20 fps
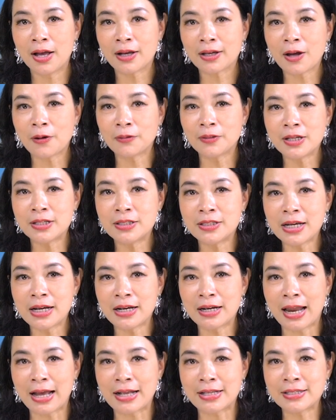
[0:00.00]
Cao Tiên
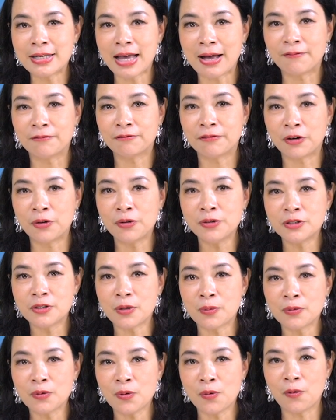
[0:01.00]
Sinh lại chạm vào đốt
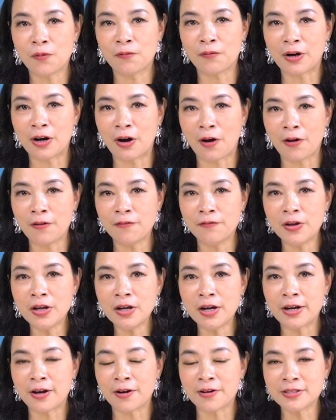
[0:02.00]
sống cổ và nói với
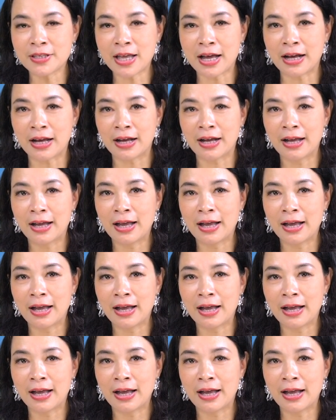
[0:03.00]
người đó rằng,